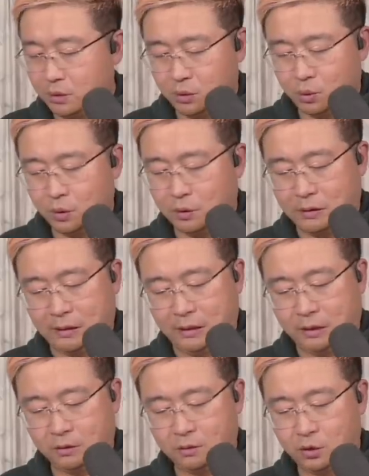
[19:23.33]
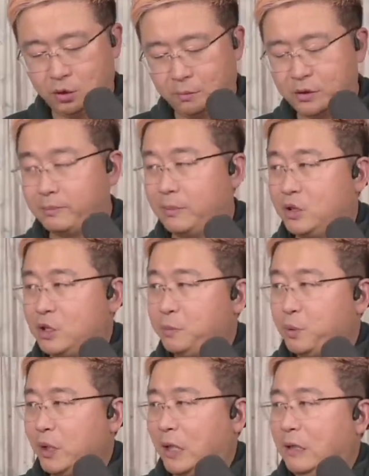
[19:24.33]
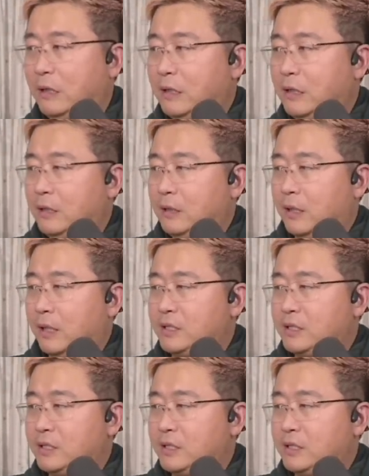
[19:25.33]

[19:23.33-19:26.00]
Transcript: 多啊，然后我就不怎么直播了啊。